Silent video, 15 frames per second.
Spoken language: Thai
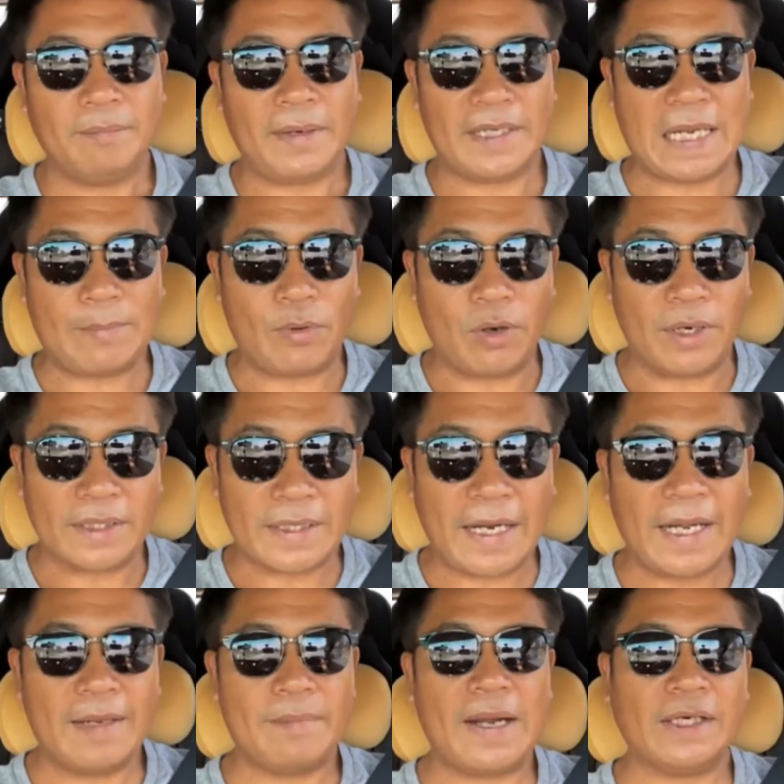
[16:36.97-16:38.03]
พยายามออกกำลังกา
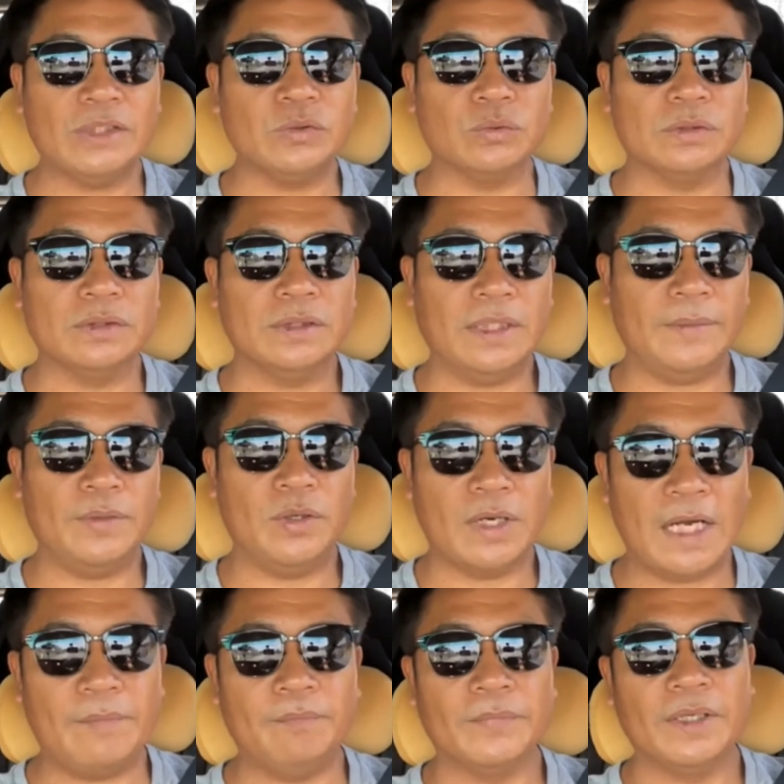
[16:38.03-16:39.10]
ยให้มากที่สุดนะพี่น้อง
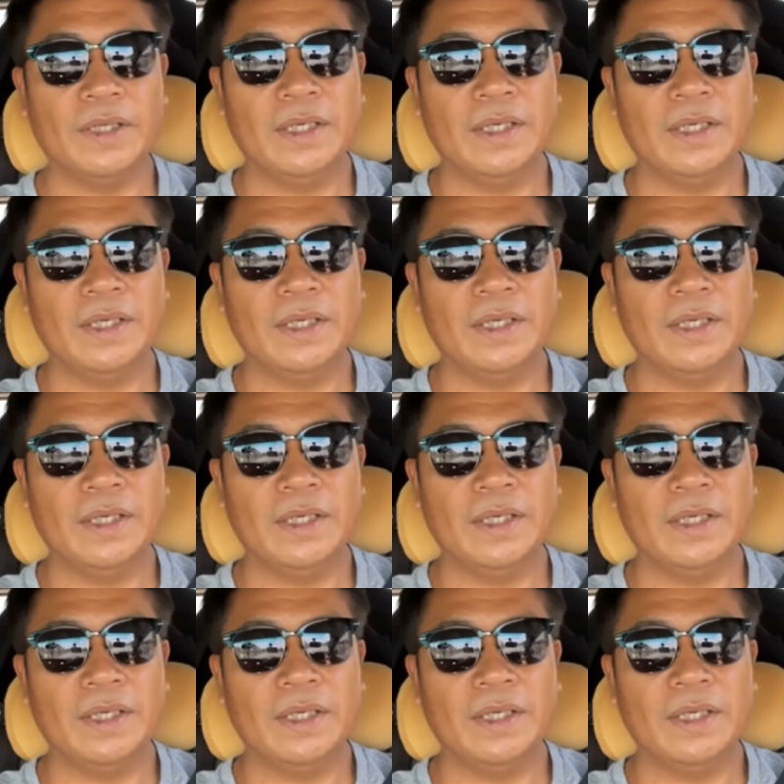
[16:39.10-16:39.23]
ครับ